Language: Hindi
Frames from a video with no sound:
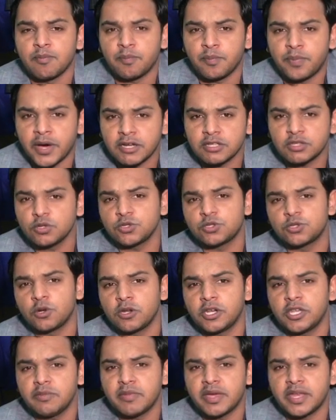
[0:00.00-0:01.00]
भर दो
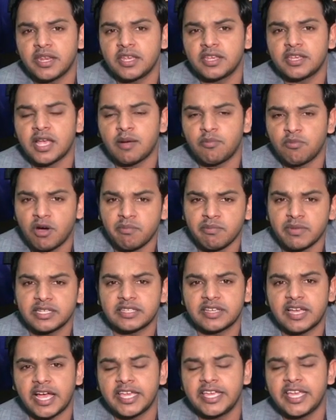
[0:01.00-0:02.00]
झोली मेरी या मोहम्मद
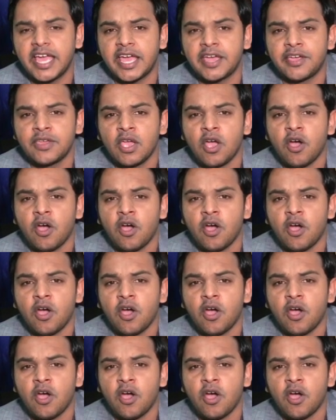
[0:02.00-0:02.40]
गाई है